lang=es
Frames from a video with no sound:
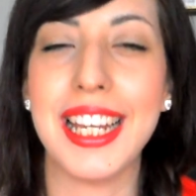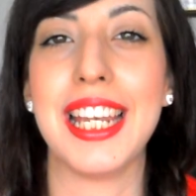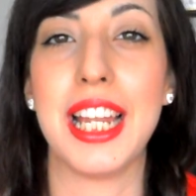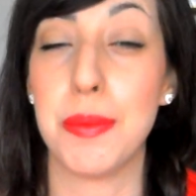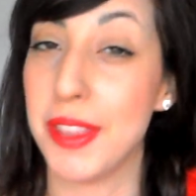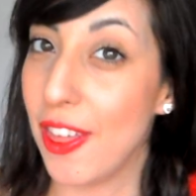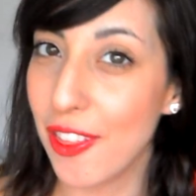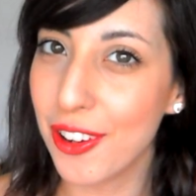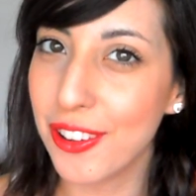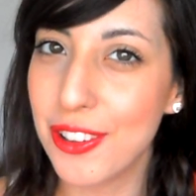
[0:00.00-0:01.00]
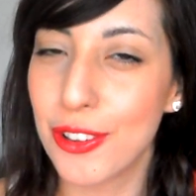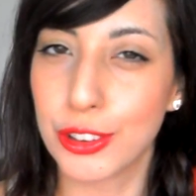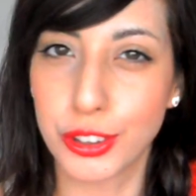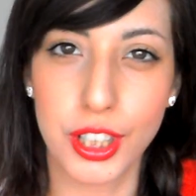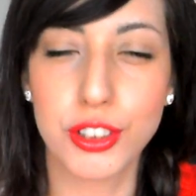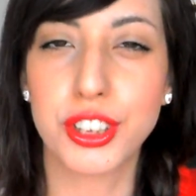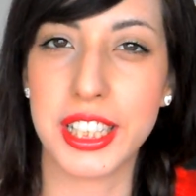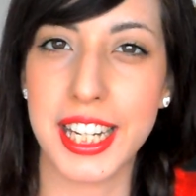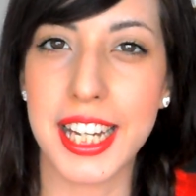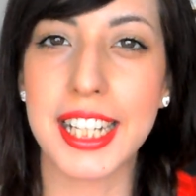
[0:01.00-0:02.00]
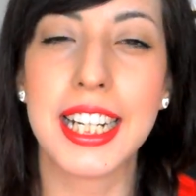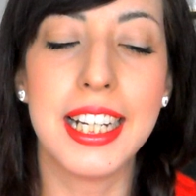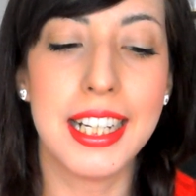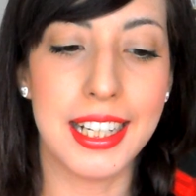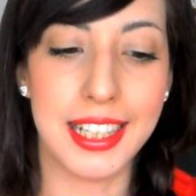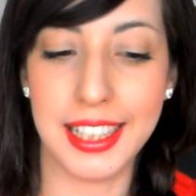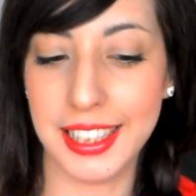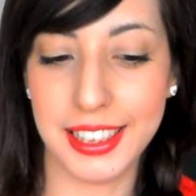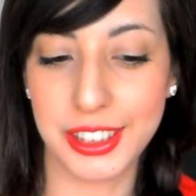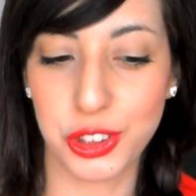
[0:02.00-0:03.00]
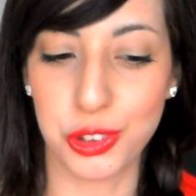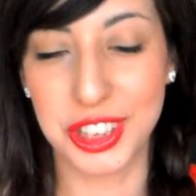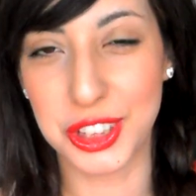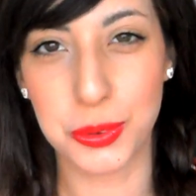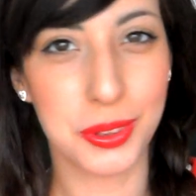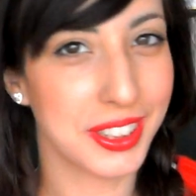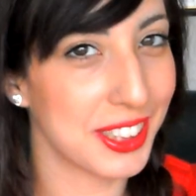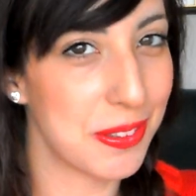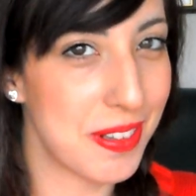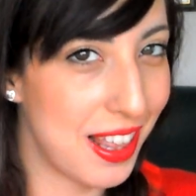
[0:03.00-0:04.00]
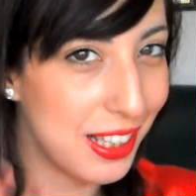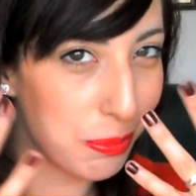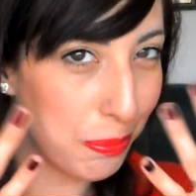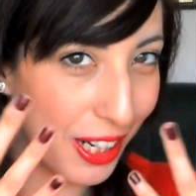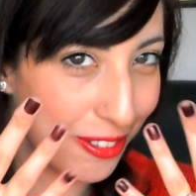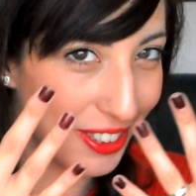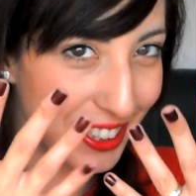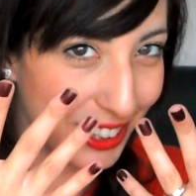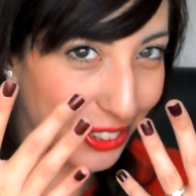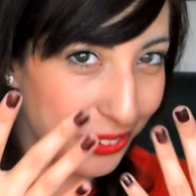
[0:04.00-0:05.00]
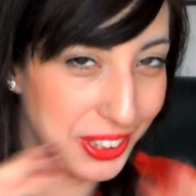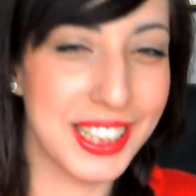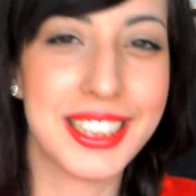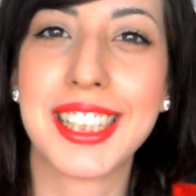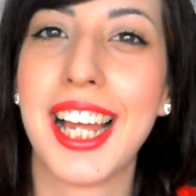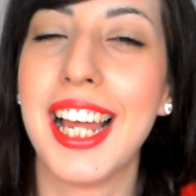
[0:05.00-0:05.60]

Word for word: En el vídeo de hoy lo que os quiero enseñar eh, son unas cuantas novedades para nuestras uñas.